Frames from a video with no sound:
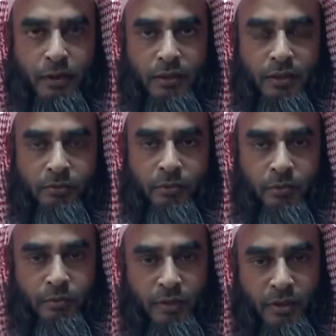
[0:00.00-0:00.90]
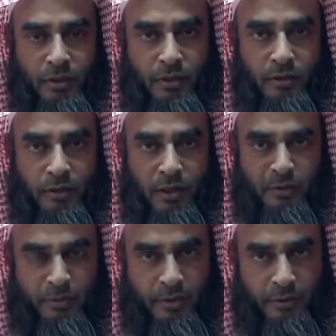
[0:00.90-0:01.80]
এটা পুরোপুরি
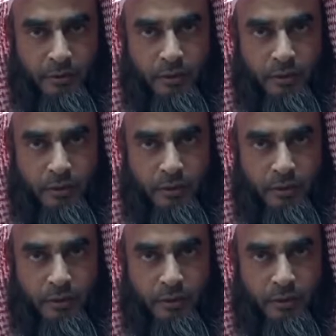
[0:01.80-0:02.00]
আমার